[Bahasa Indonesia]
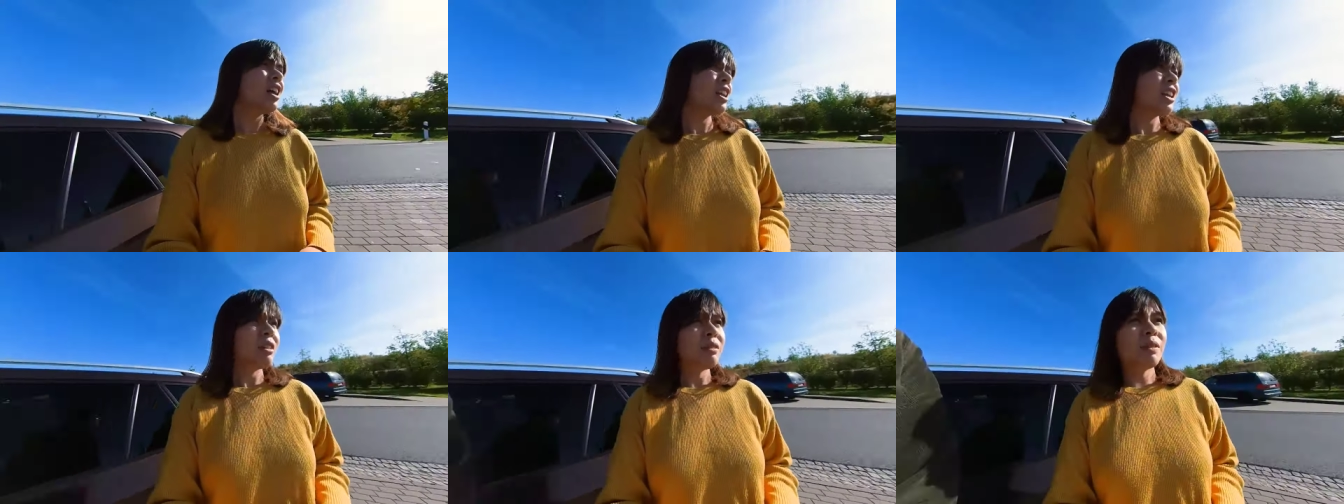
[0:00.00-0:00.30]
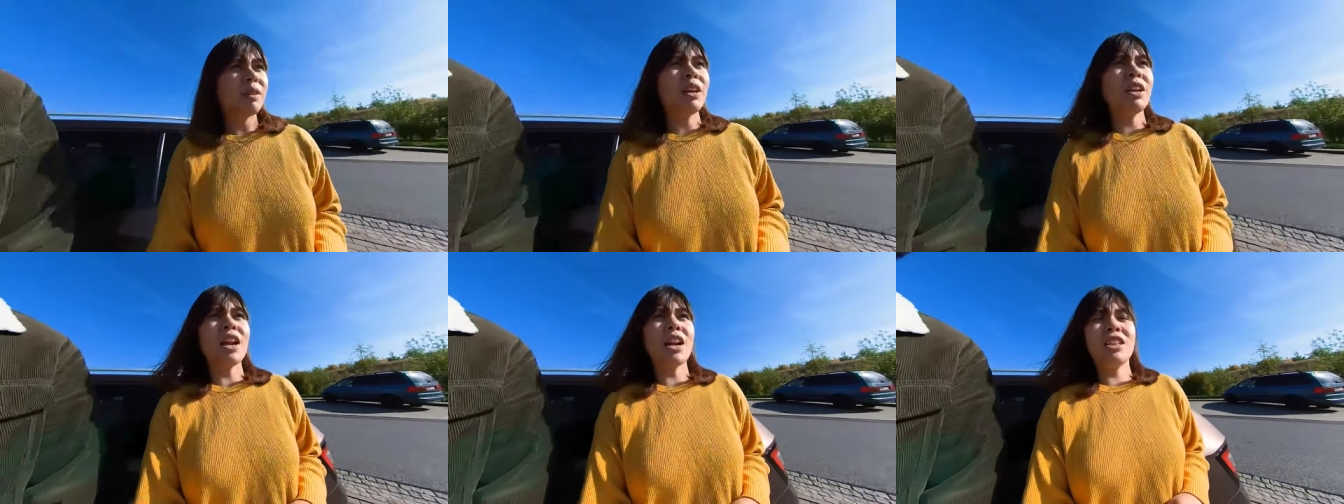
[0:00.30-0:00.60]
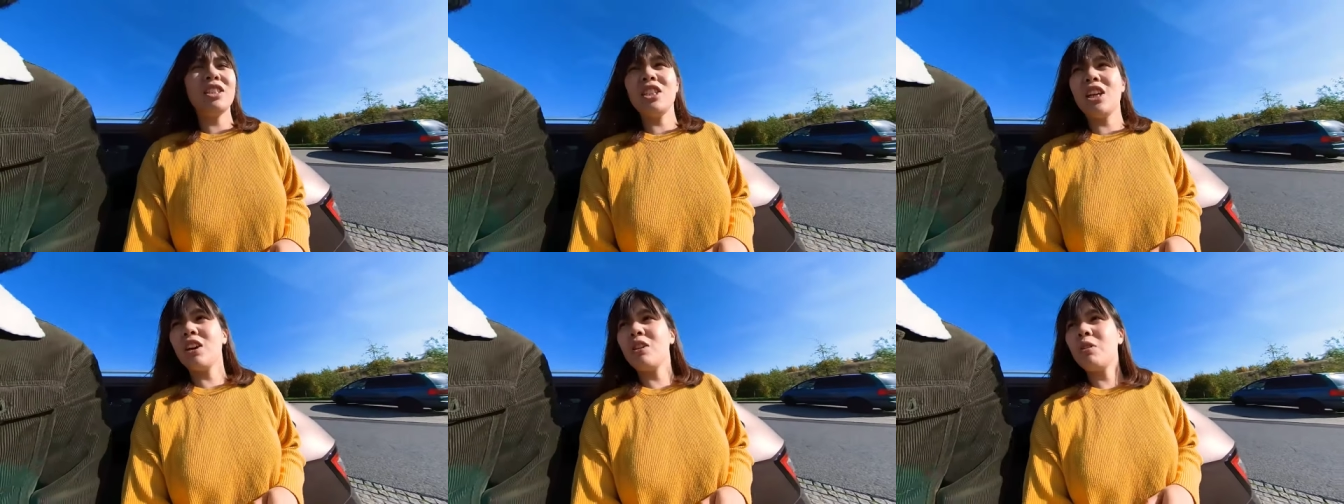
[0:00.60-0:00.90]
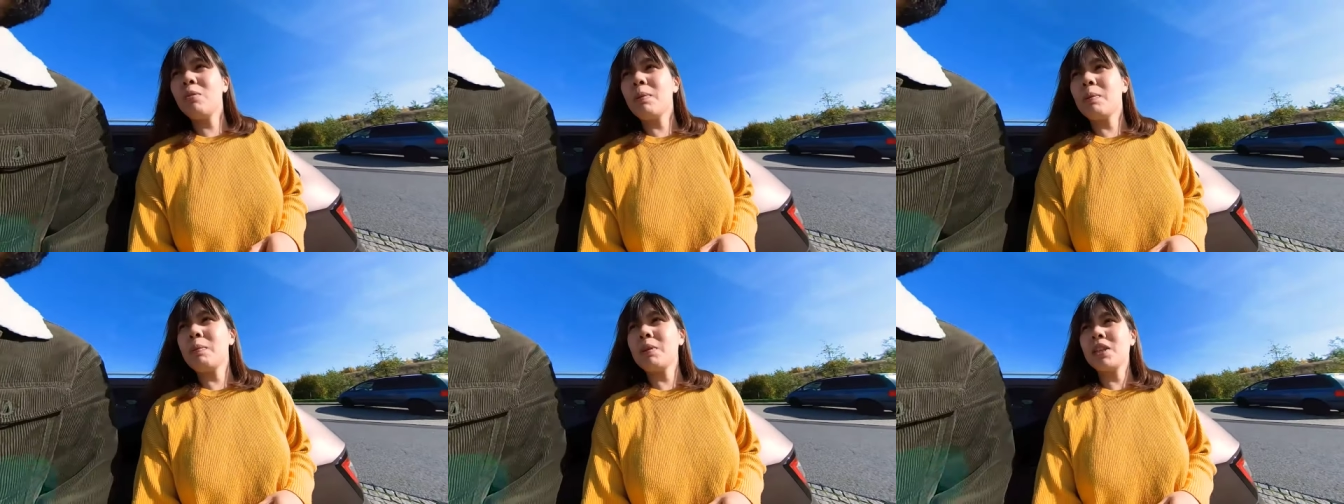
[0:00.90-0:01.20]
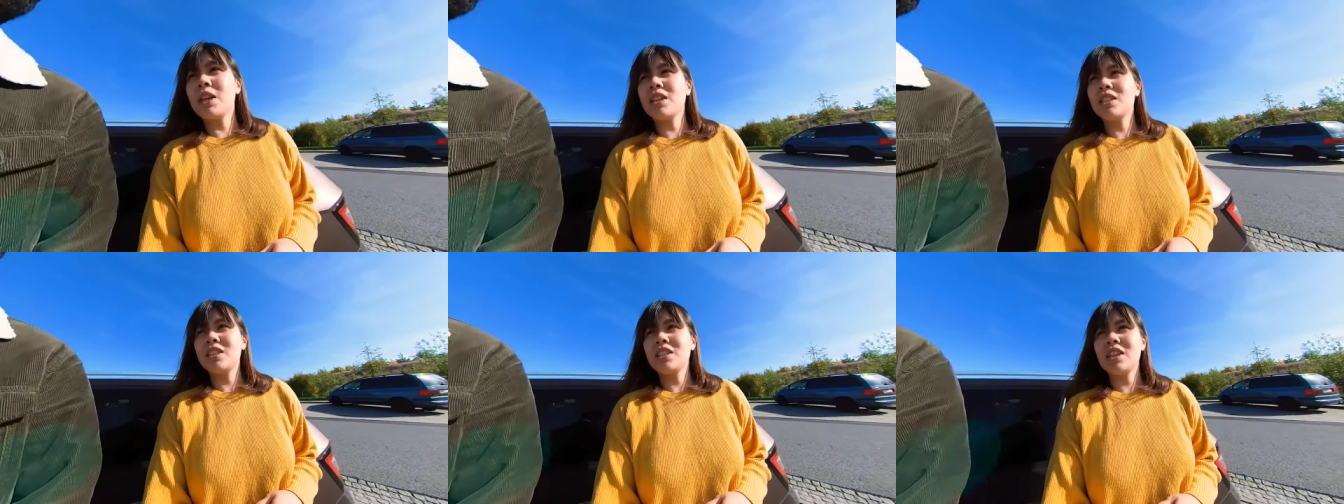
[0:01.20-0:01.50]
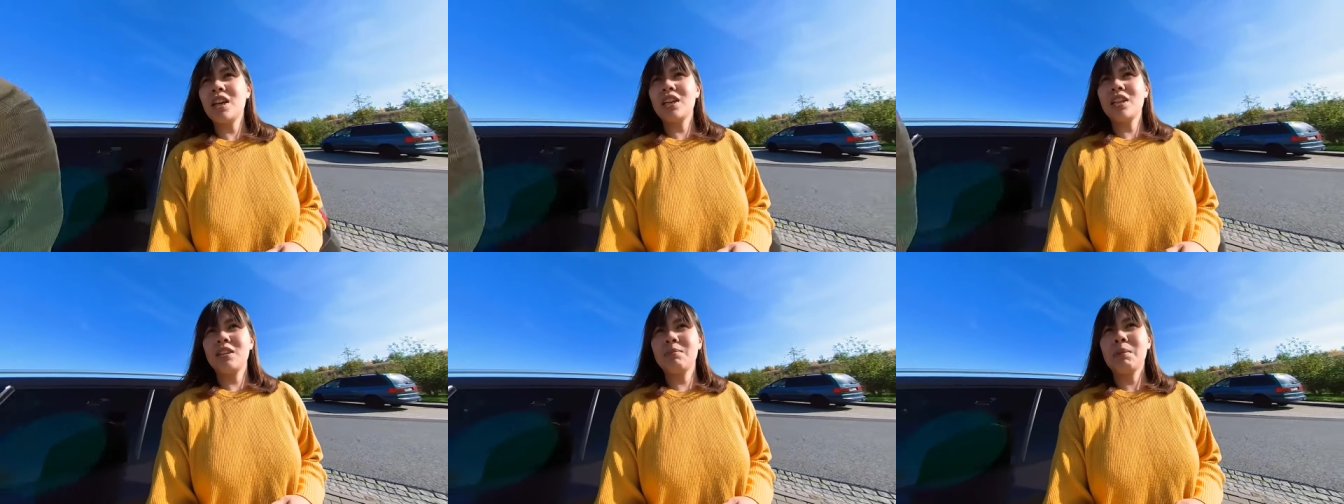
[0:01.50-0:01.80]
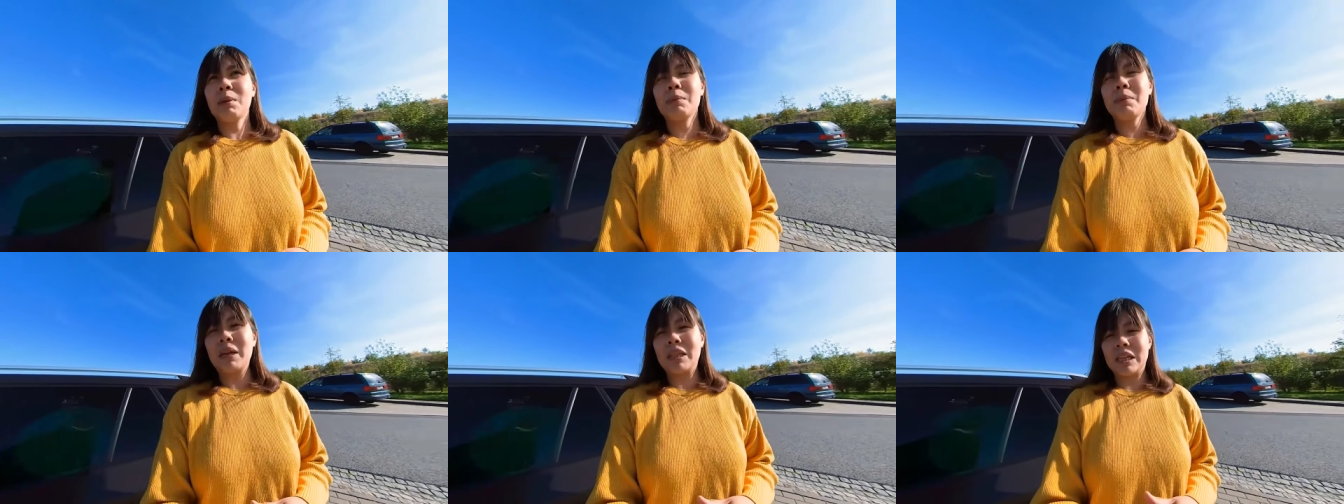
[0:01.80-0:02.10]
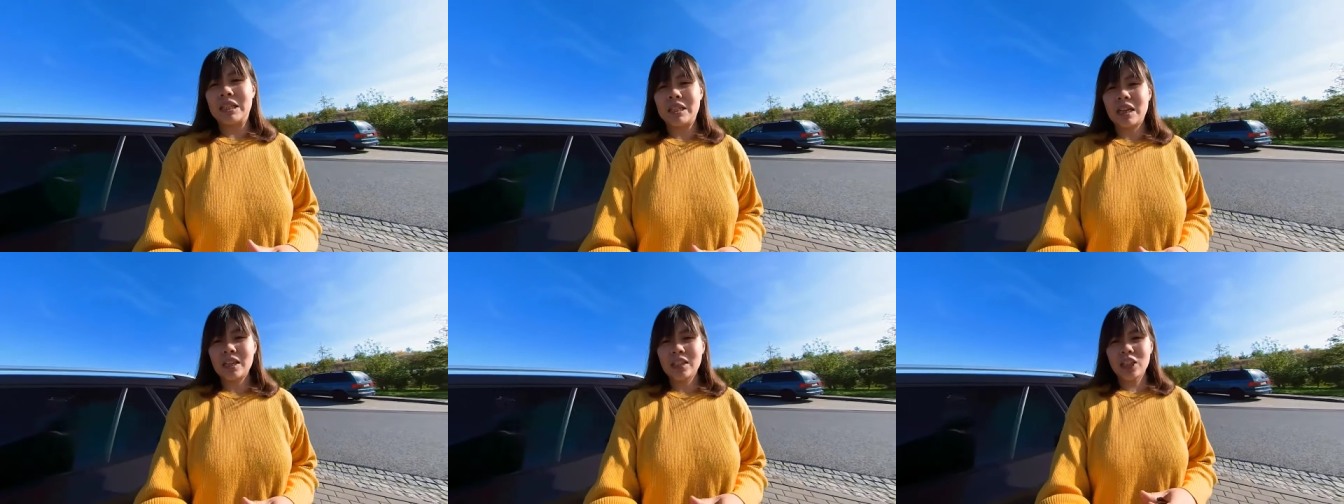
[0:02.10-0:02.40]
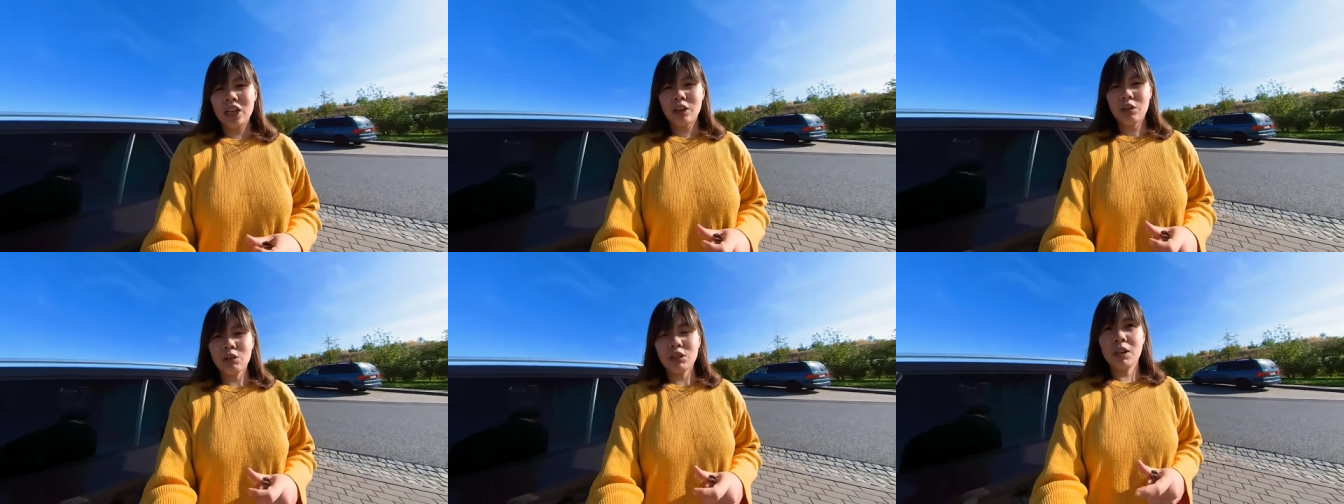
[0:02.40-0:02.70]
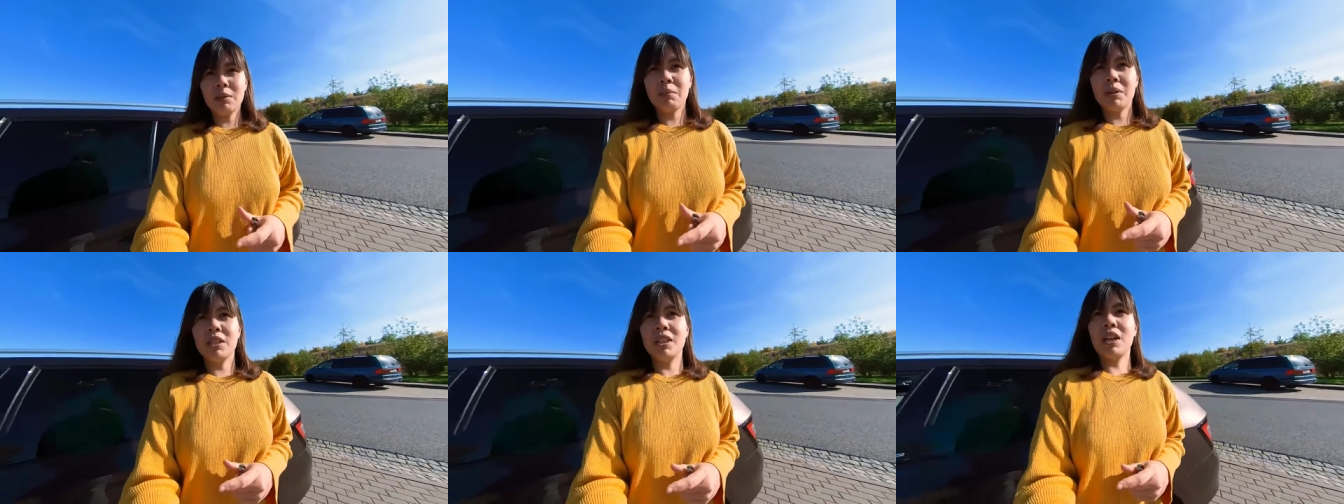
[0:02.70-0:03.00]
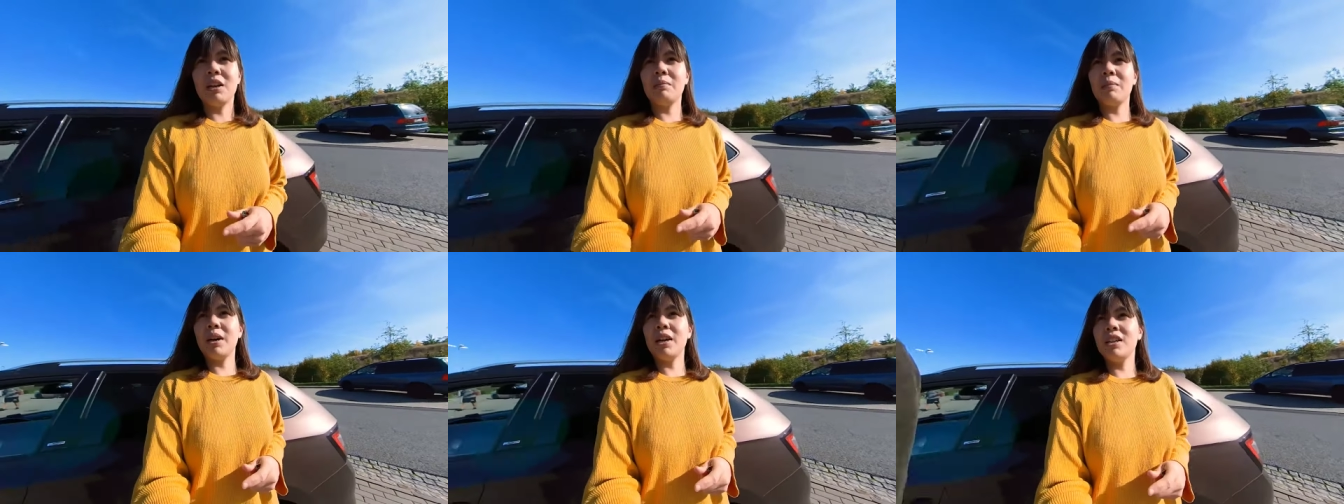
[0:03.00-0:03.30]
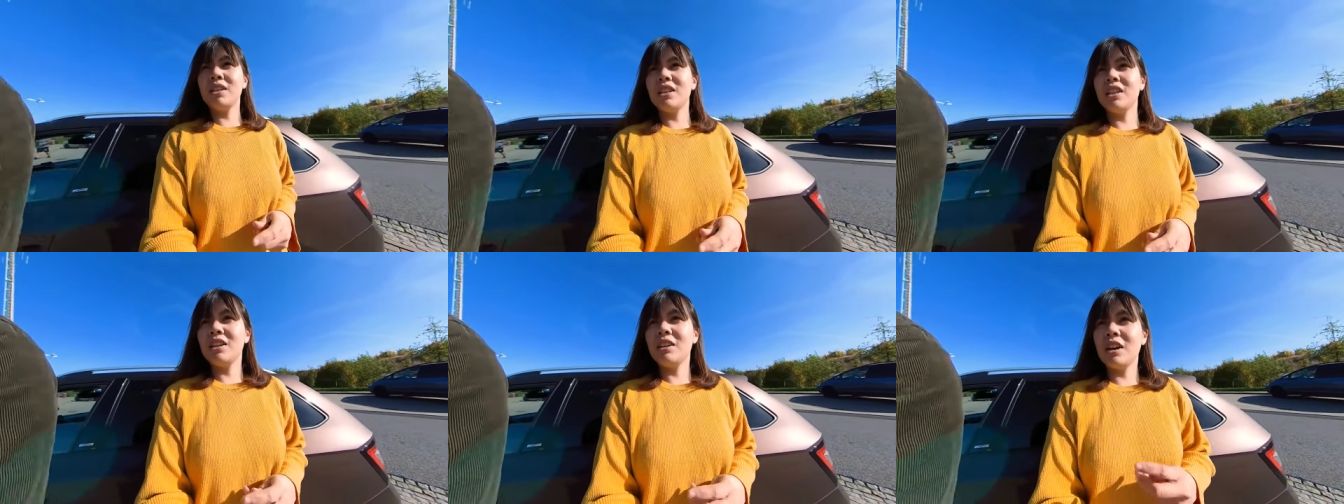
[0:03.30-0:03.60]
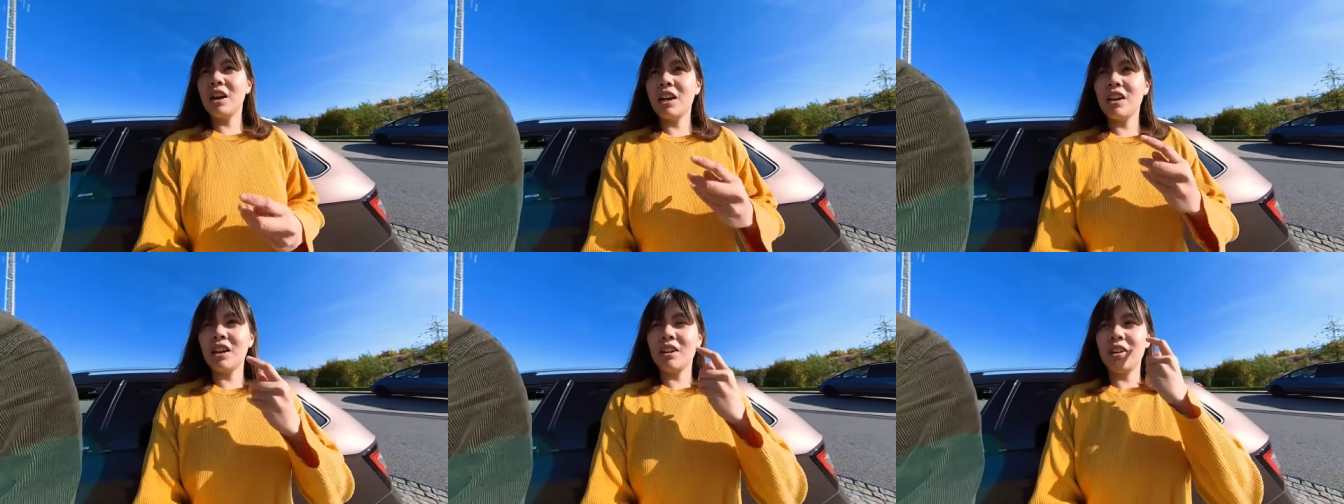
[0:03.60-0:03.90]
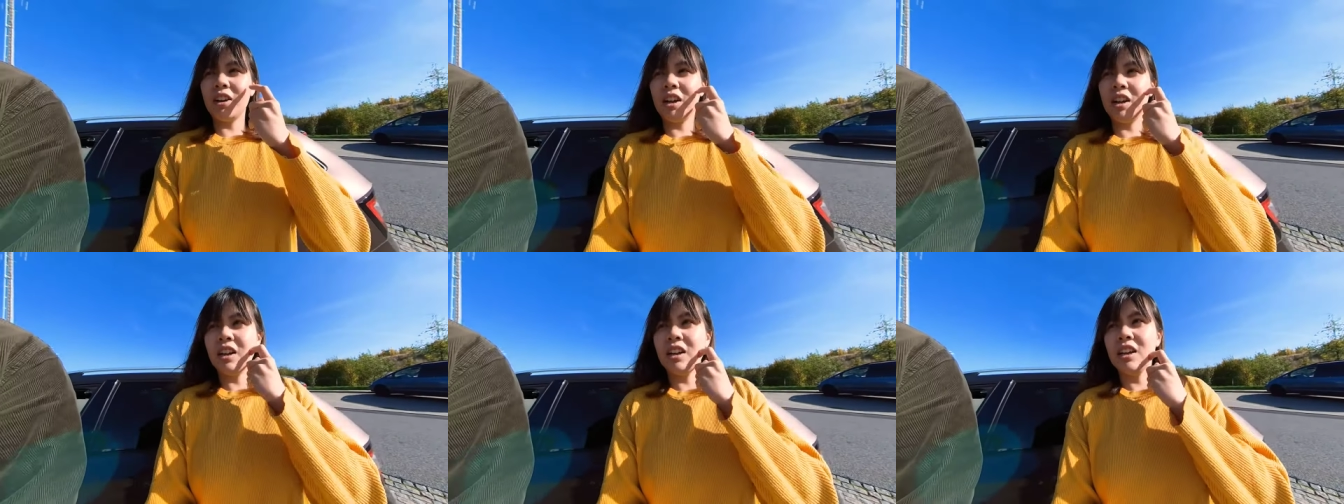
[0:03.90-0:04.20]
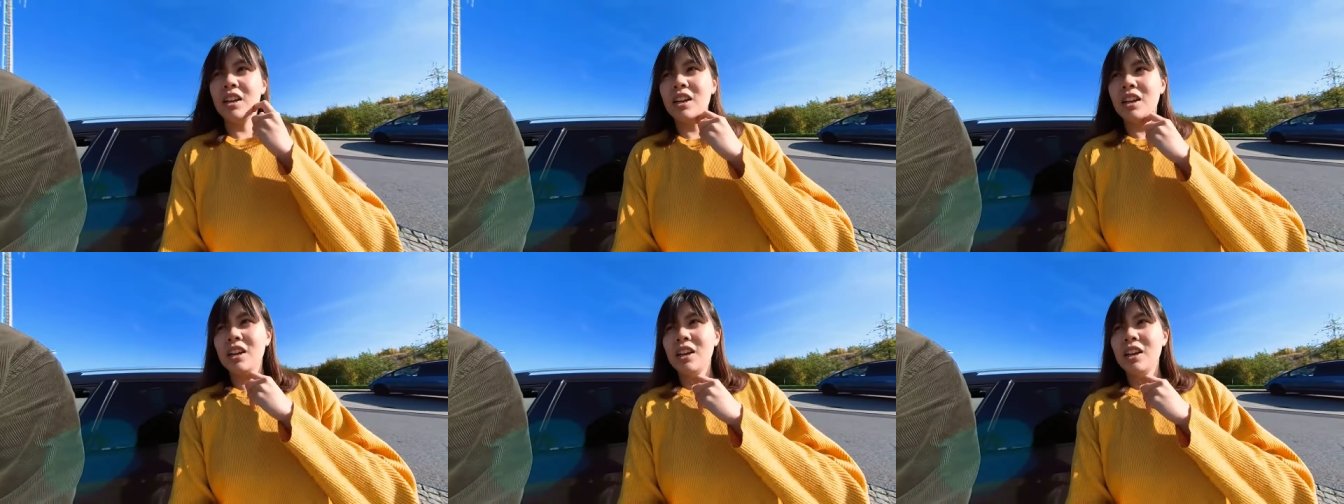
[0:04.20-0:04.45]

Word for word: dari mana dari Ceko perbatasan perbatasan Ceko sama Jerman jadi karena